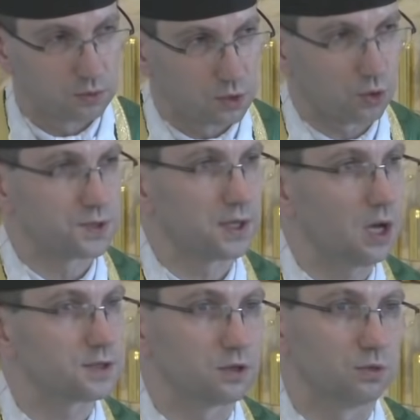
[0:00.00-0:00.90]

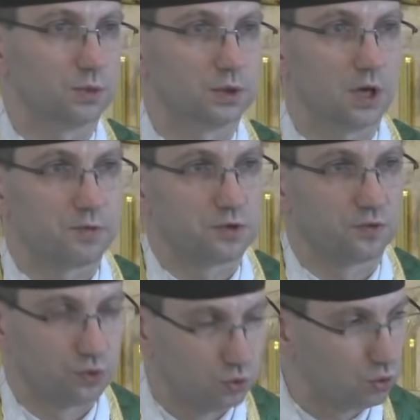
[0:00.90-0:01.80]
rozkazałby, nawet
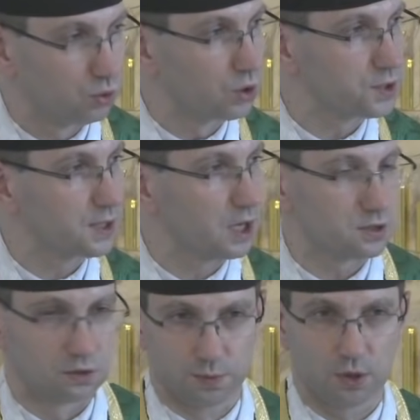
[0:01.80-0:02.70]
w duchu
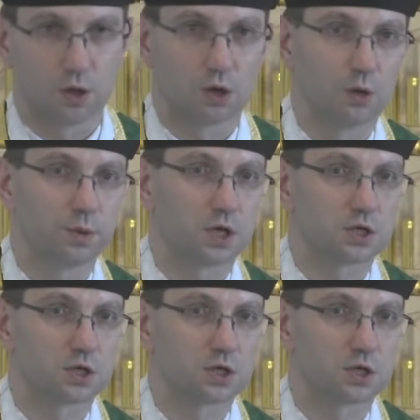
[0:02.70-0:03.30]
rozkazałby chorobie,